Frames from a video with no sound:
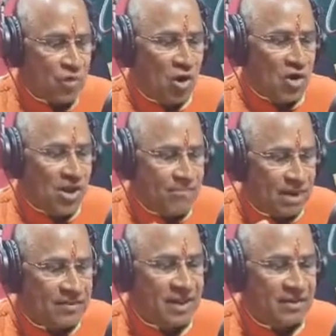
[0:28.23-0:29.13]
और हम
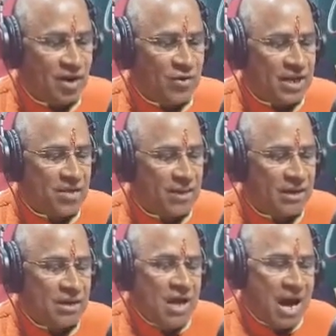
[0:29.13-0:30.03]
मतदाता होने के
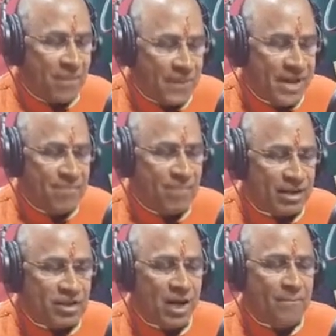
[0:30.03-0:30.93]
बाद अपने
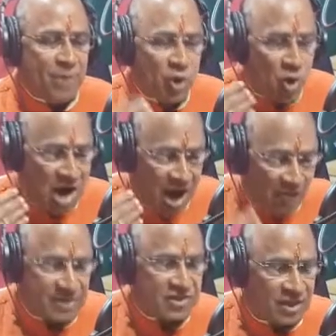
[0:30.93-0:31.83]
मत का प्रयोग
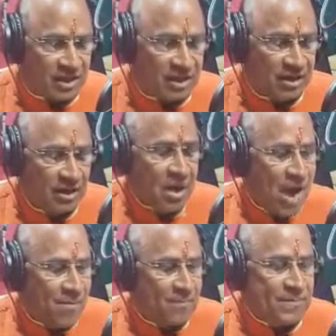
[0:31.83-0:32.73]
अवश्य करें
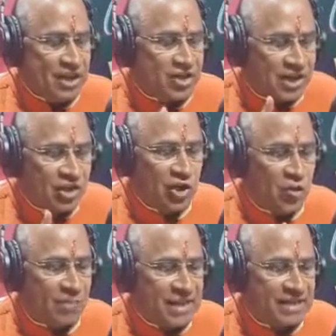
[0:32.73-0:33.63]
हम अपनी शक्ति को
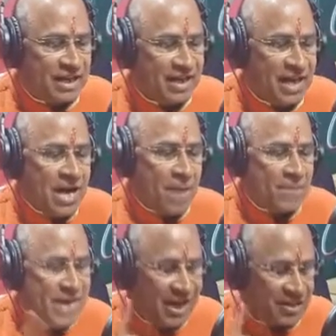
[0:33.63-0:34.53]
पहचाने
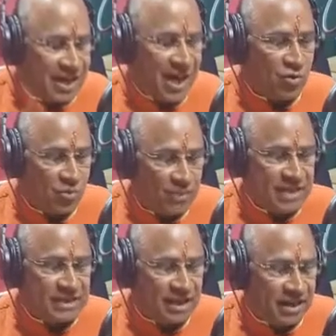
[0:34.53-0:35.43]
अपने हथियार को
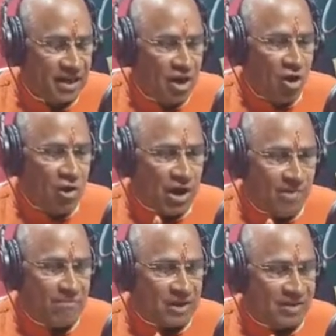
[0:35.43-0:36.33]
पहचाने और
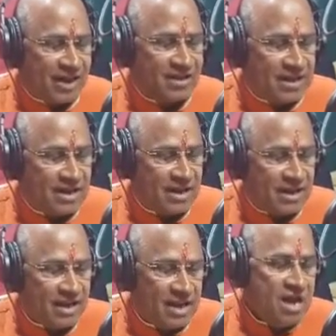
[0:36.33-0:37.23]
हम मतदान करने
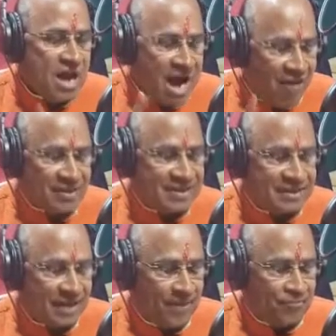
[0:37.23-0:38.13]
के लिए अवश्य
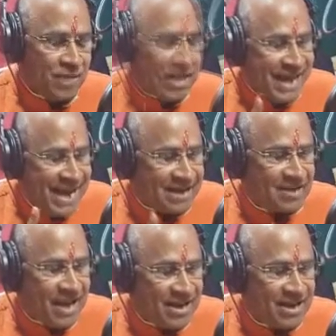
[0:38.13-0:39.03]
जाएं एक
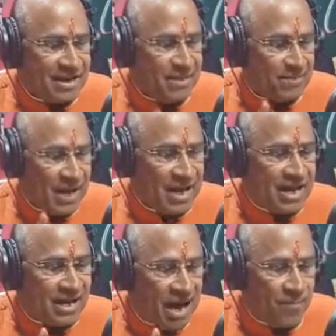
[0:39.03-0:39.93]
तारीख के पहले
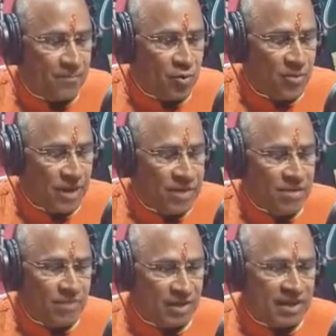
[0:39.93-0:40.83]
कानपुर में
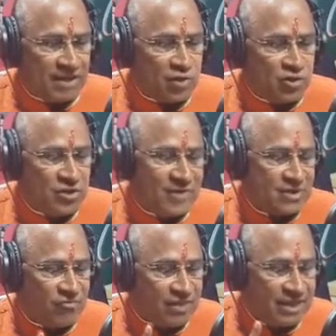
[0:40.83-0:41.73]
मतदाता सूची में
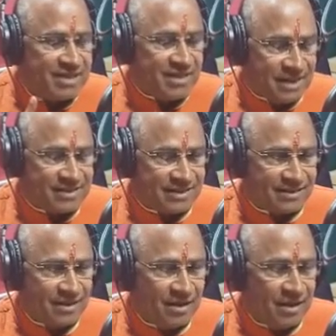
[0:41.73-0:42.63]
संवर्धन करा
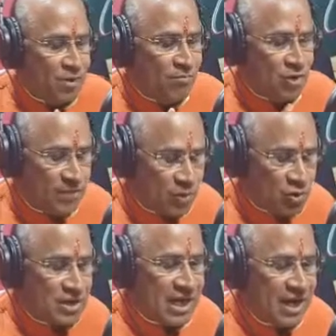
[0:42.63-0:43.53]
सकते हैं मुझे
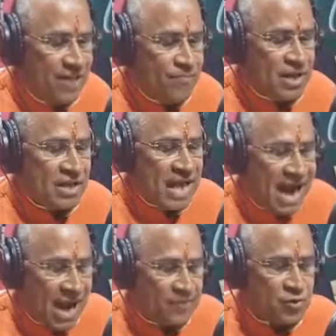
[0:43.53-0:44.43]
भरोसा है कि
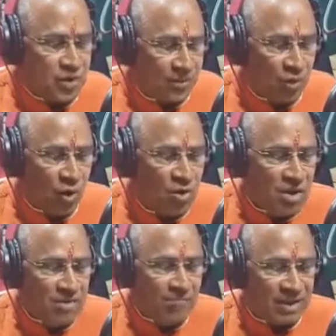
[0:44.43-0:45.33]
आप सब लोग
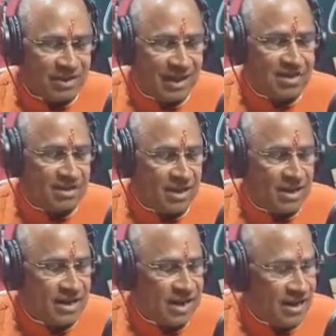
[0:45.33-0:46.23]
मतदान
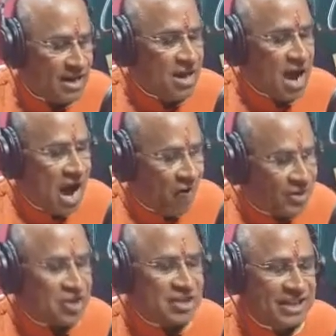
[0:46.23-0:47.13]
करने के लिए
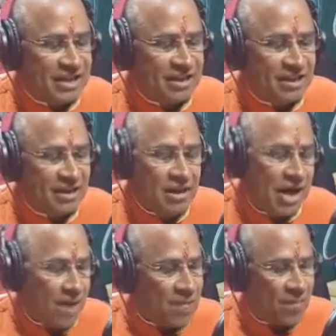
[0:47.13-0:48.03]
अवश्य जाएंगे
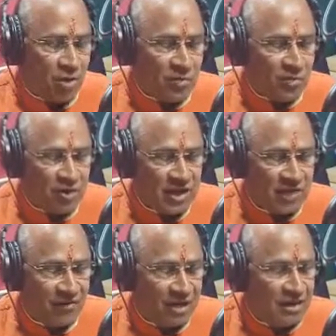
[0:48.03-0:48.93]
आपका बहुत बहुत
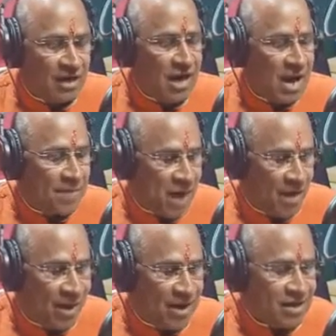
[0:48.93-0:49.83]
धन्यवाद आपका
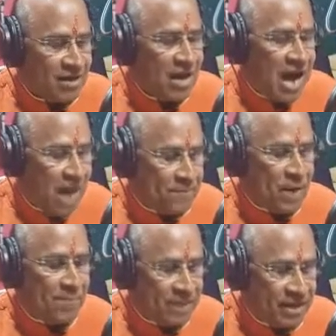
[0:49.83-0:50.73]
आभार
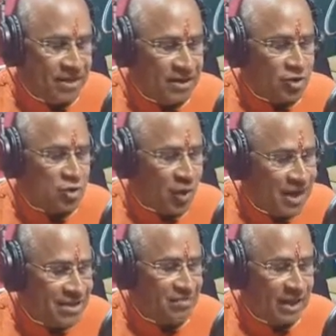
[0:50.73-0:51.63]
आपका प्रिय
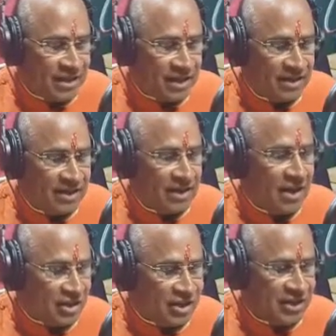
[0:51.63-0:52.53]
सुरेंद्र मैथानी
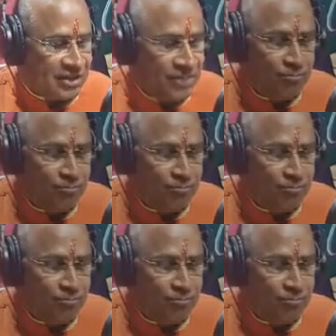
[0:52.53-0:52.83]
अध्यक्ष